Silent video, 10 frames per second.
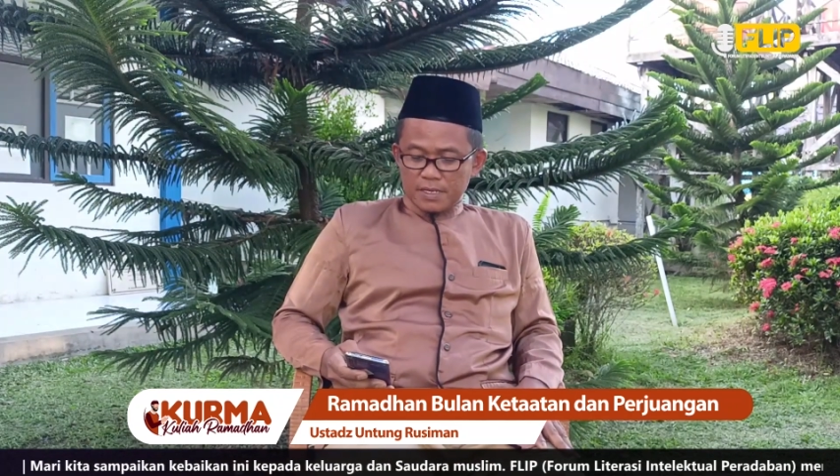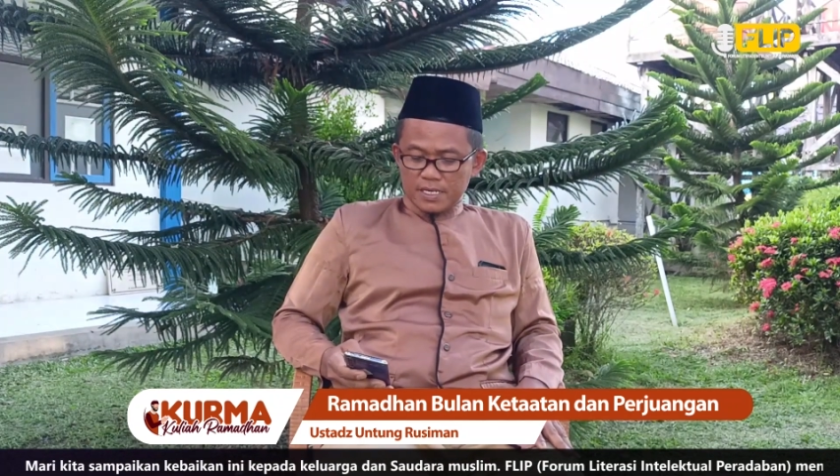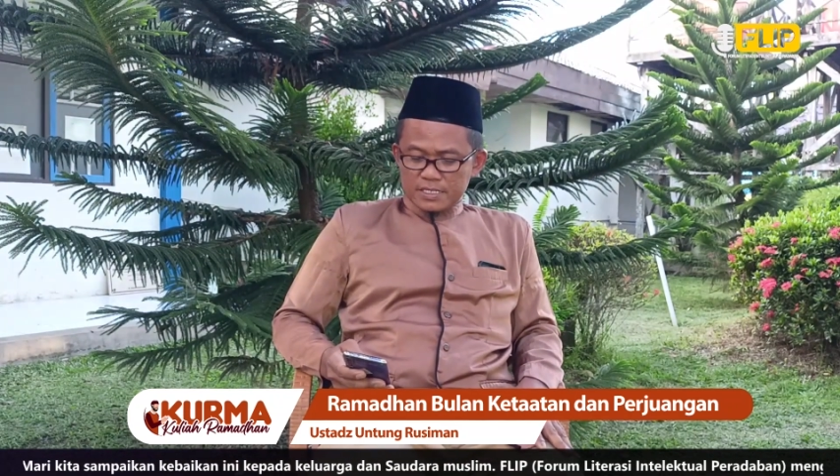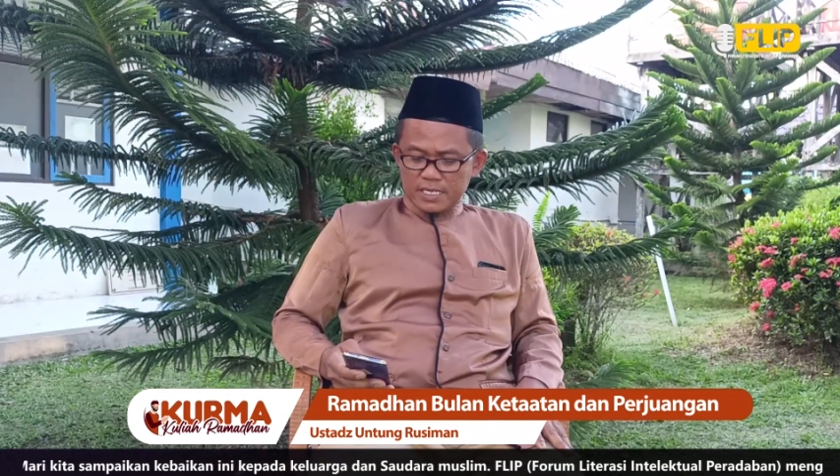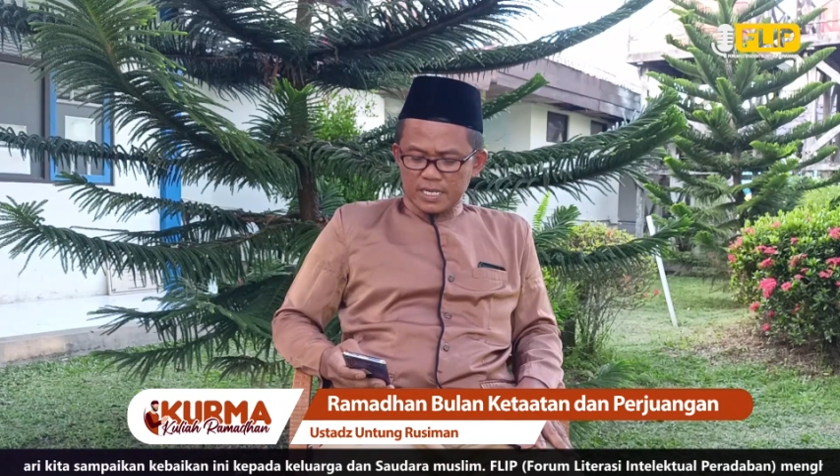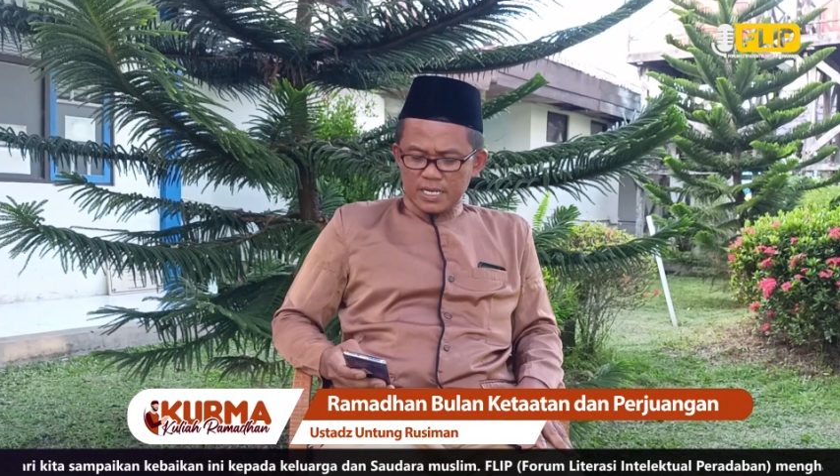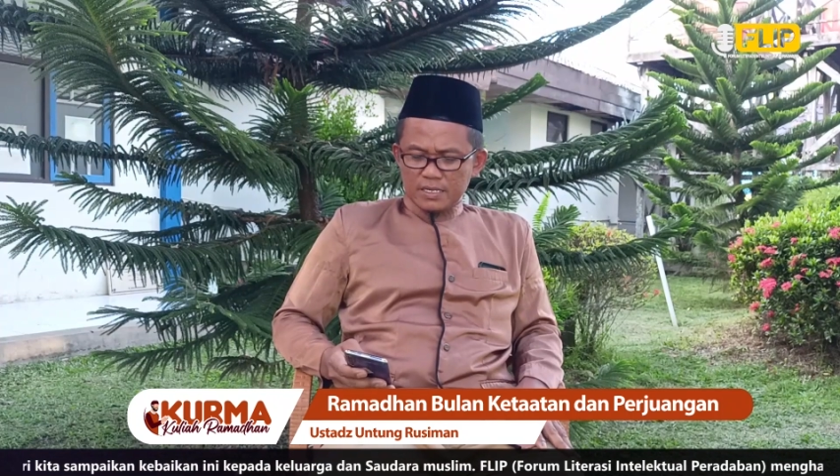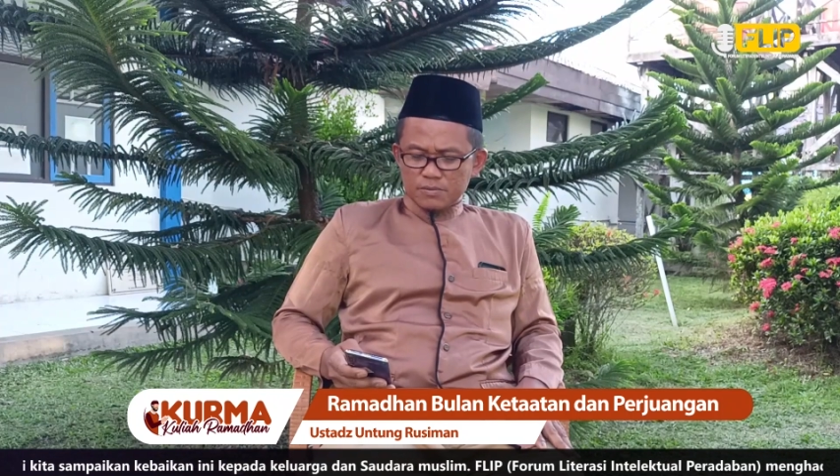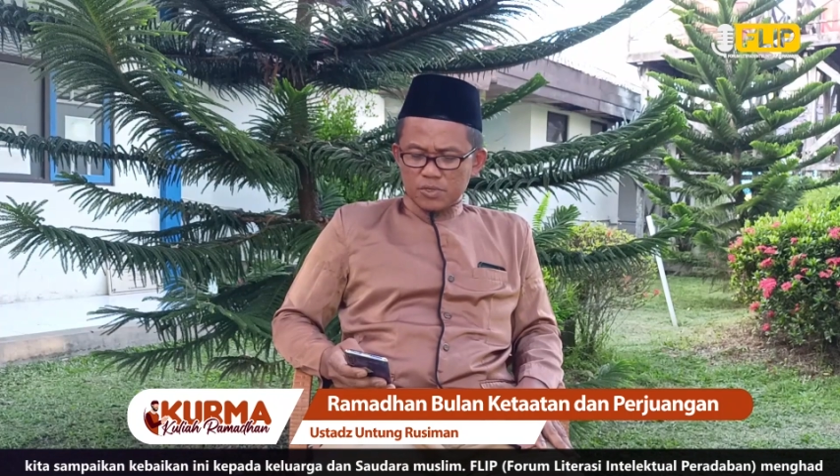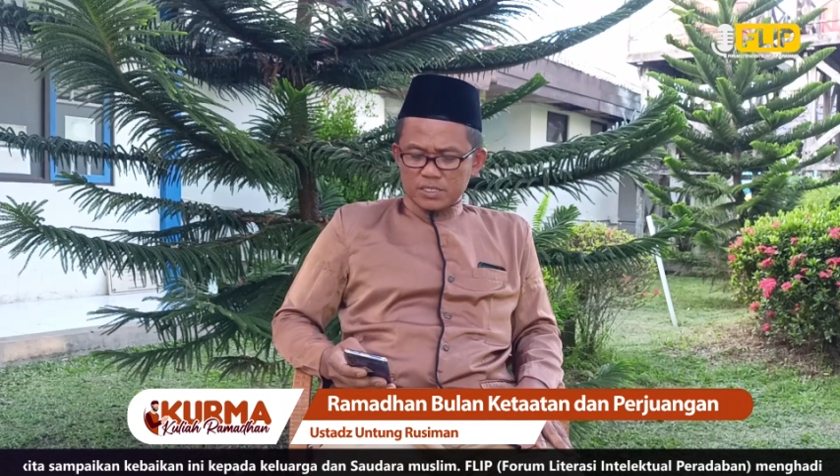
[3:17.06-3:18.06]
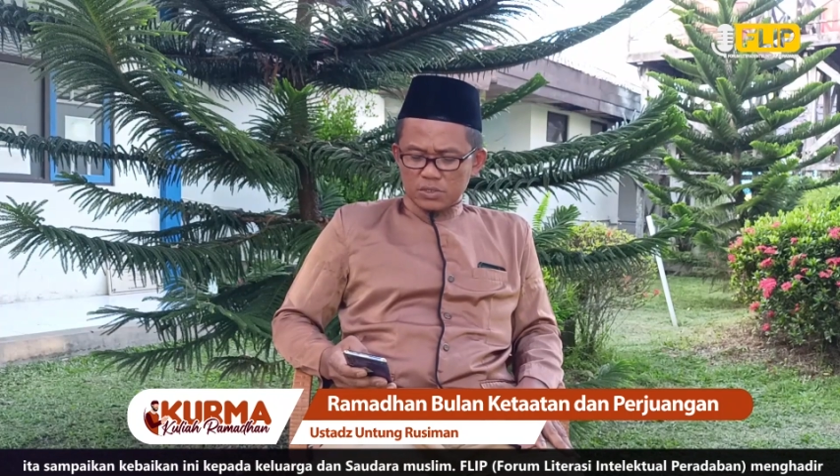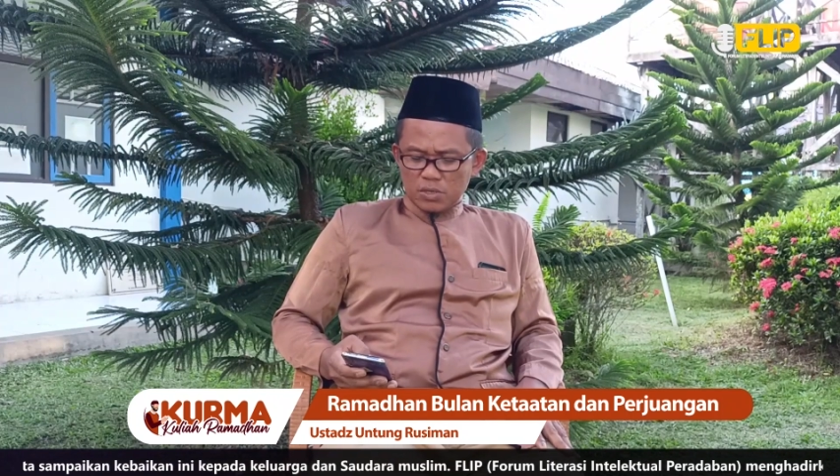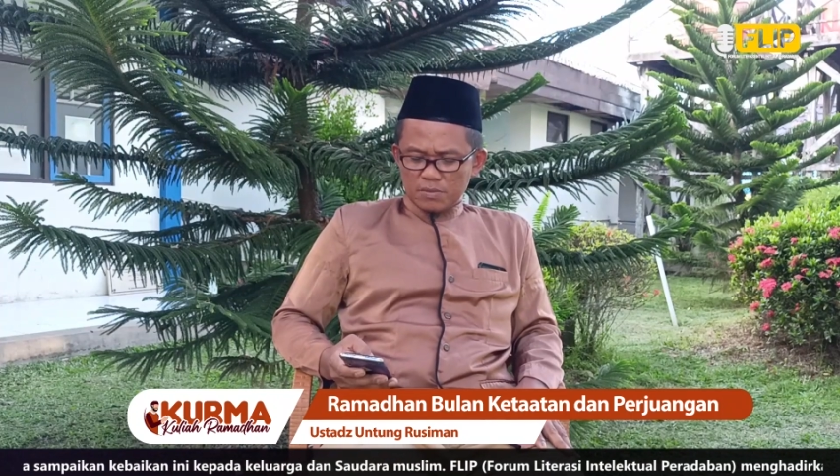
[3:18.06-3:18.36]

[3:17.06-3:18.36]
pelaksanaan puasa